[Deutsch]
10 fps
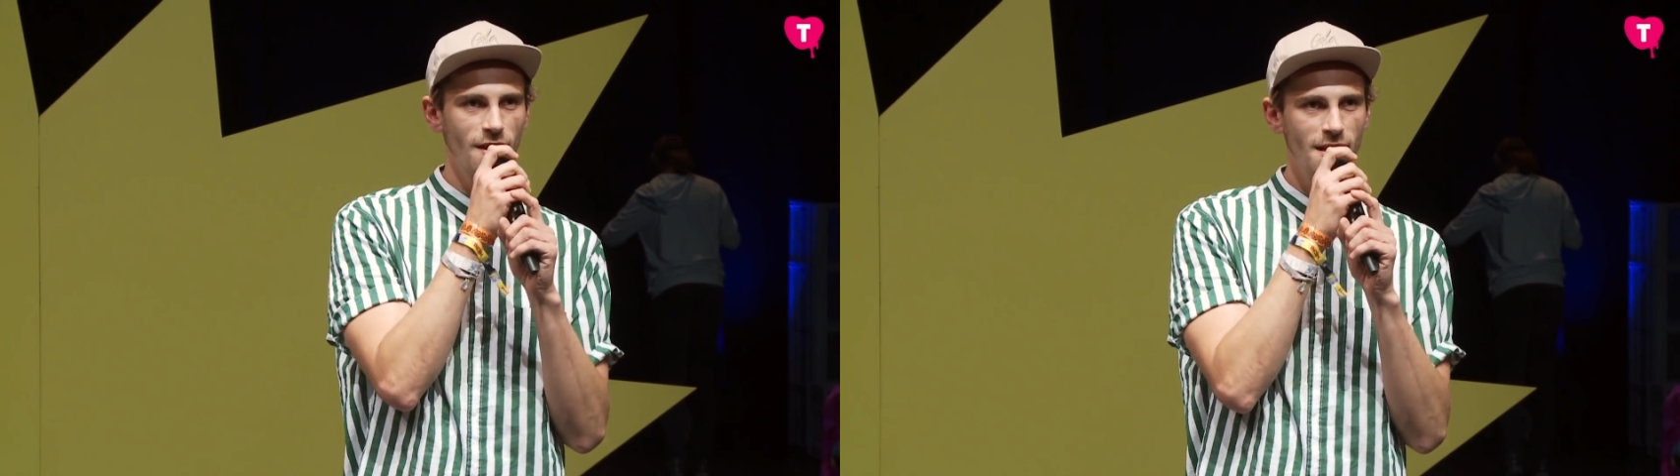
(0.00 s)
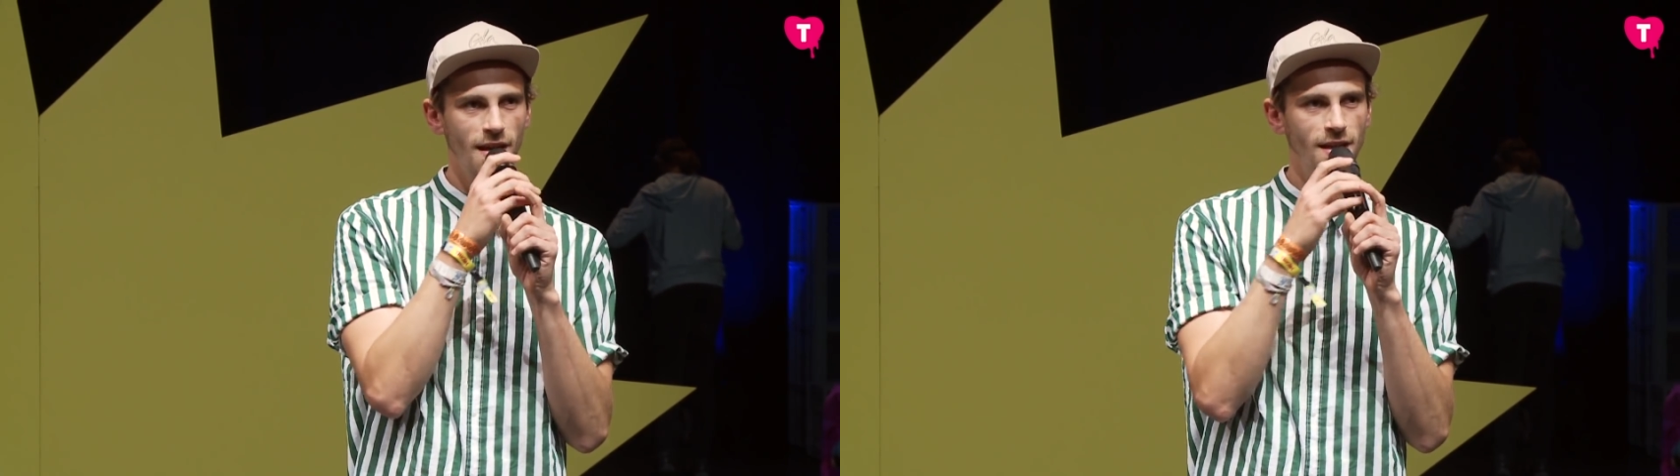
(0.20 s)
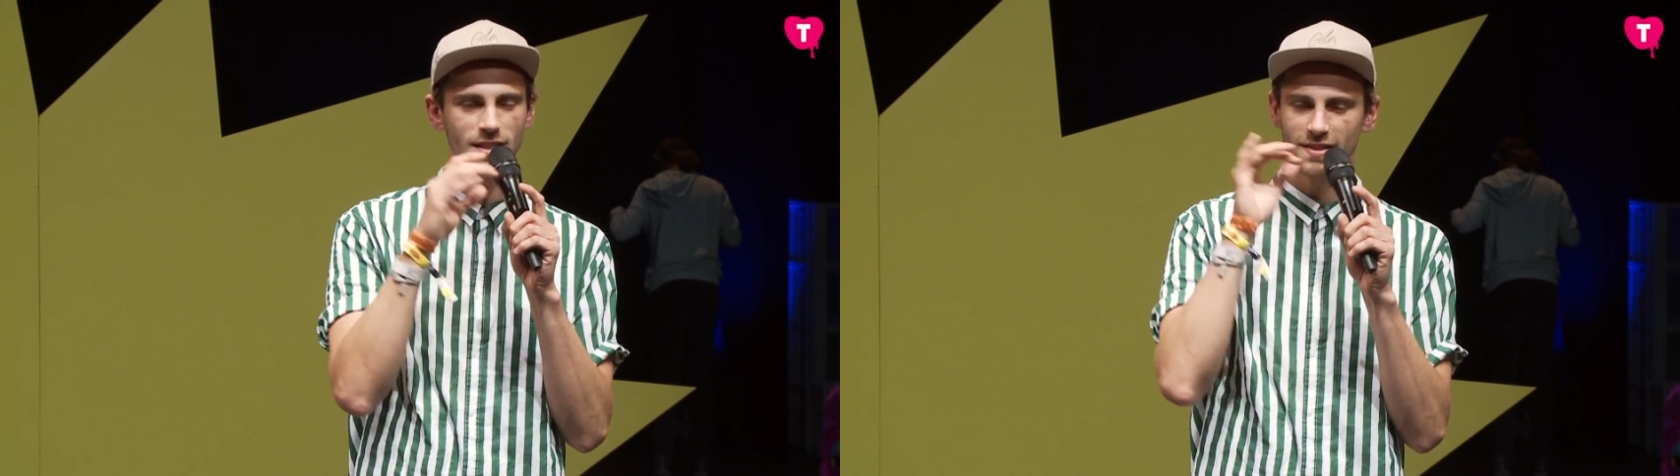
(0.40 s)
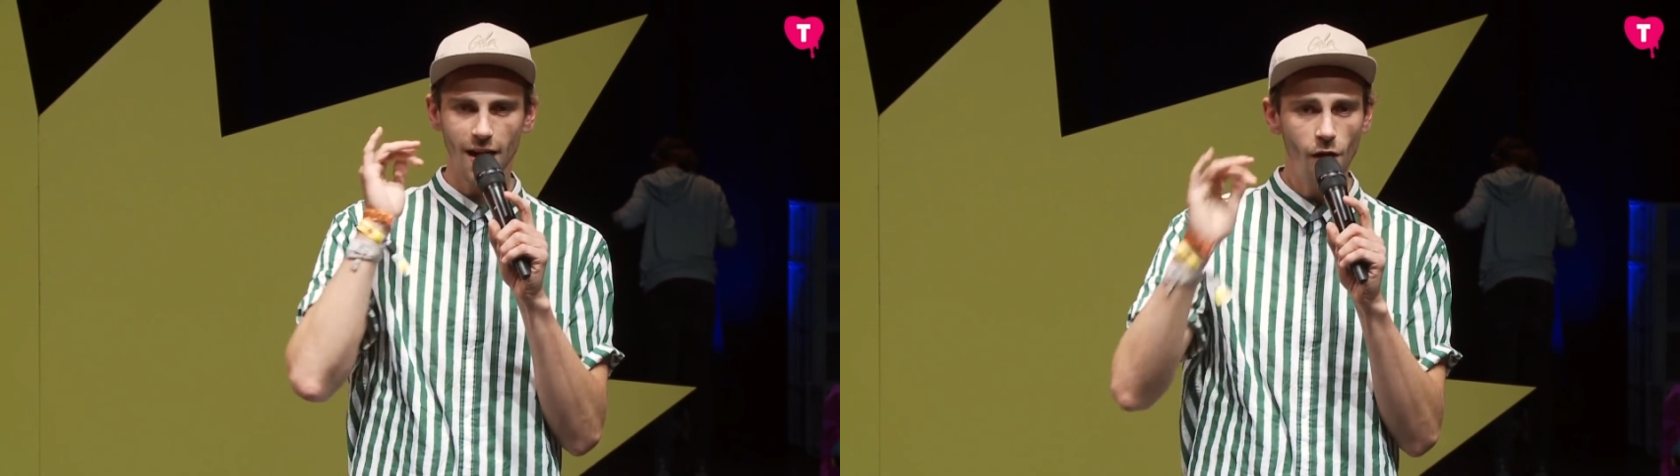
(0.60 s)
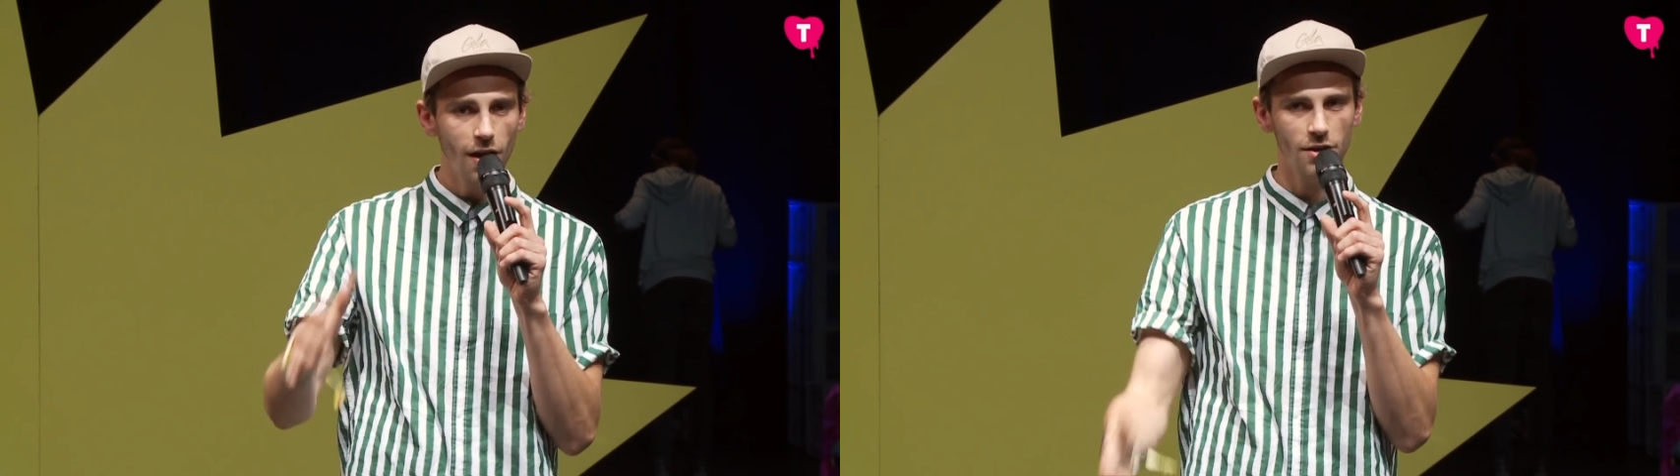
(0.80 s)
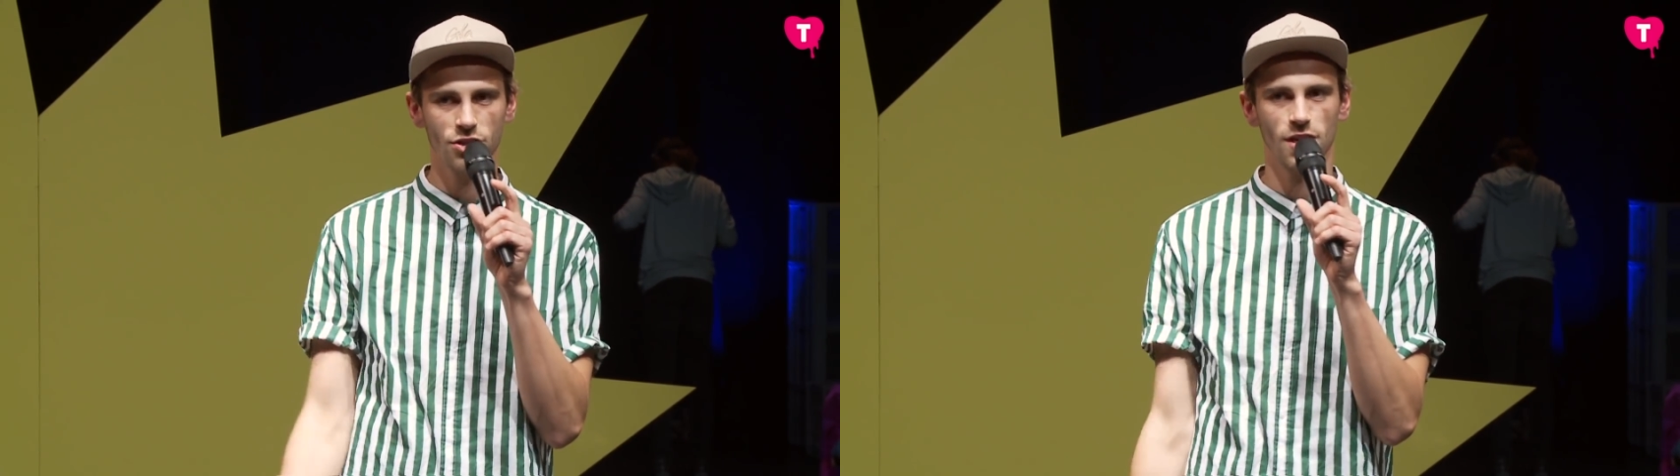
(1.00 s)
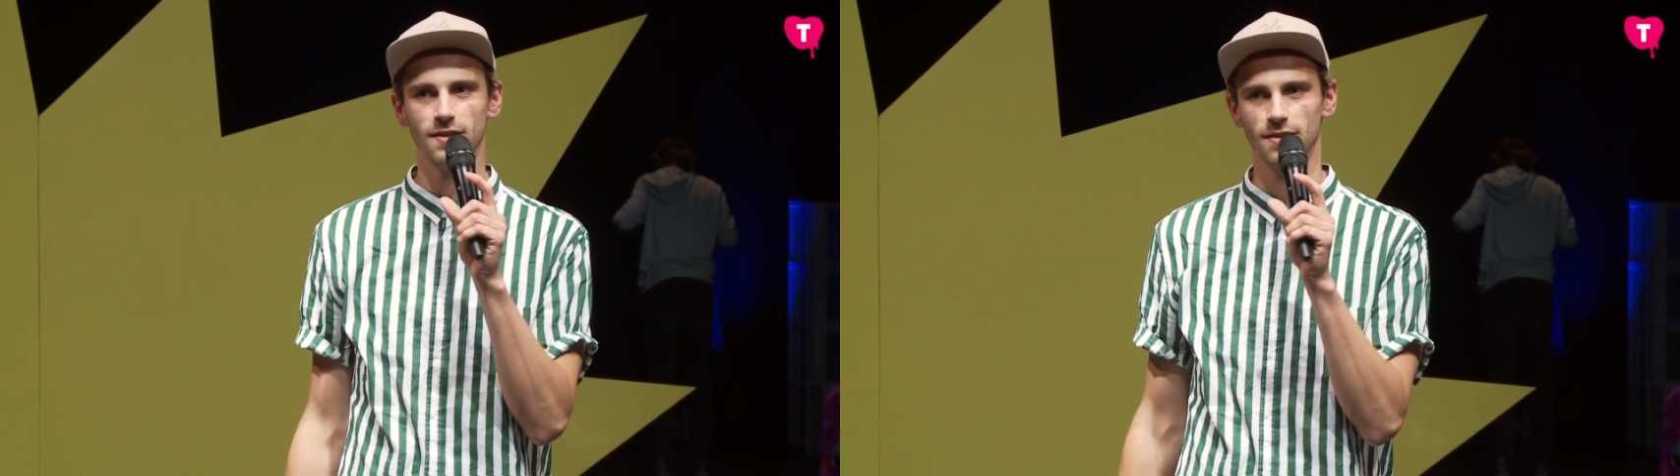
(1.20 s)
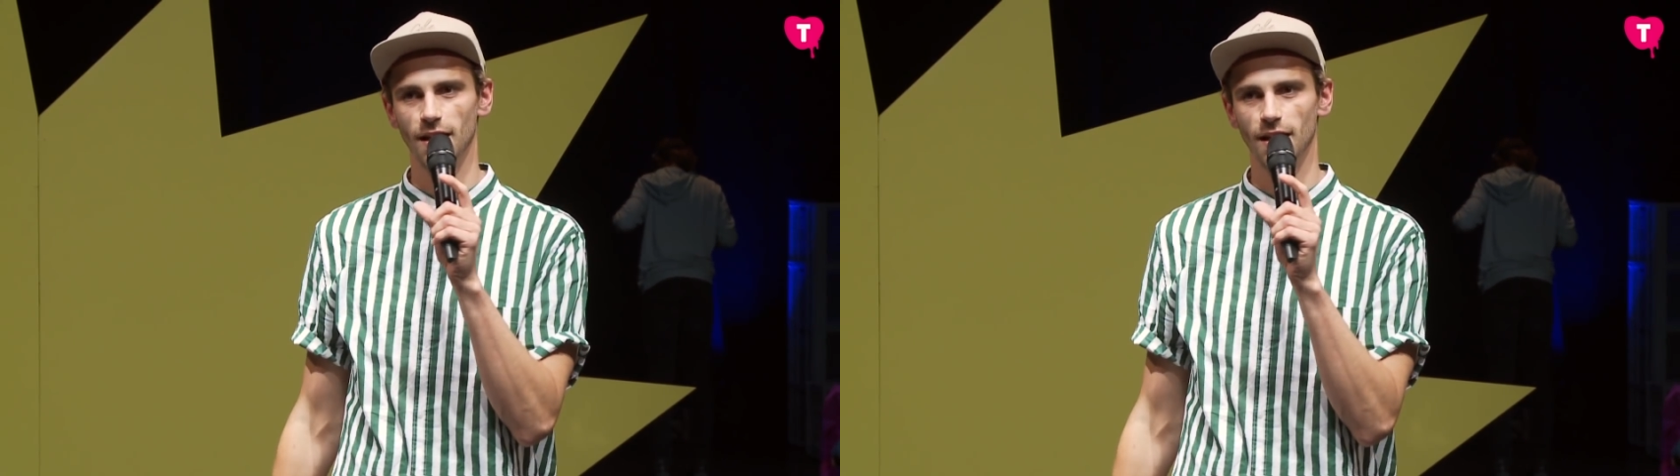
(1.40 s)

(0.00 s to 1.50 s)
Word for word: Welt an, die sind auch alle scheiße.